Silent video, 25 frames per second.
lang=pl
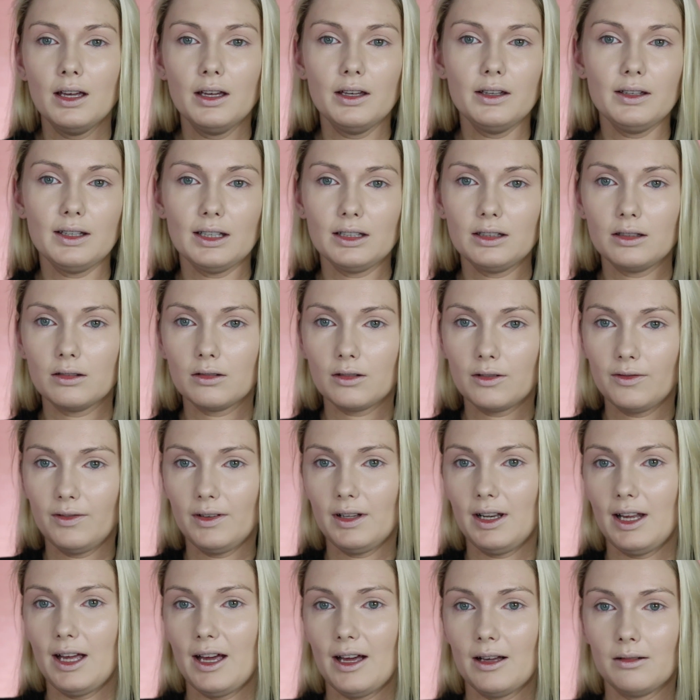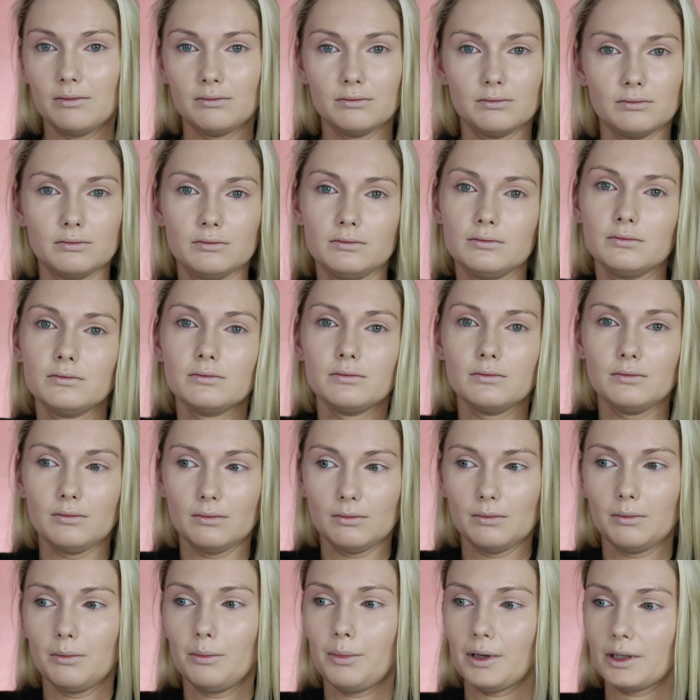I na tę chwilę
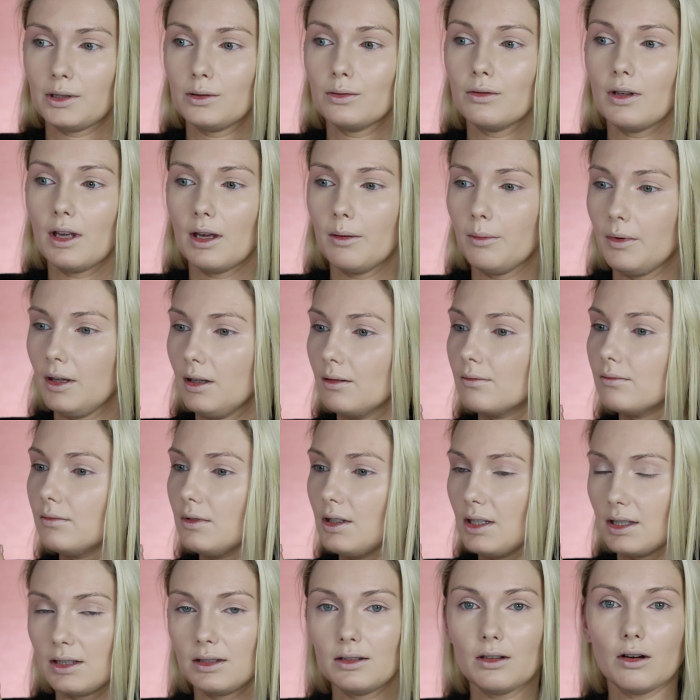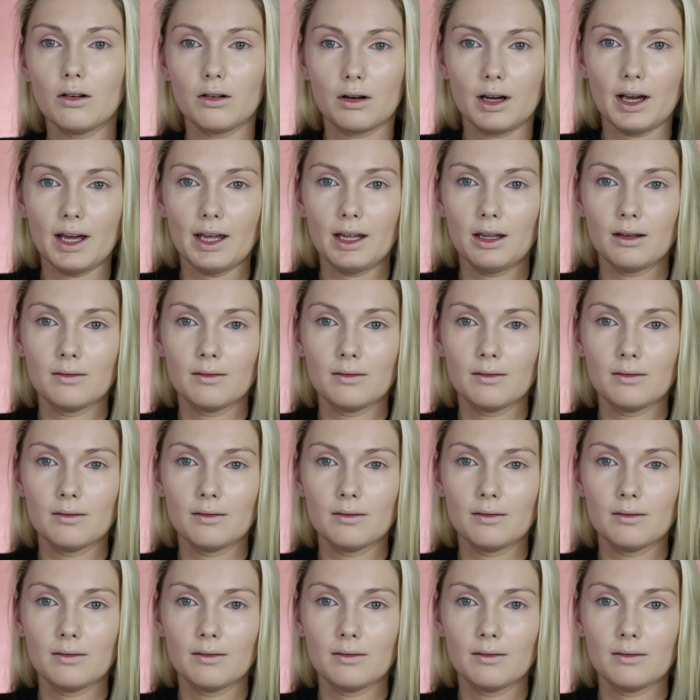pasuje mi. Jest ok.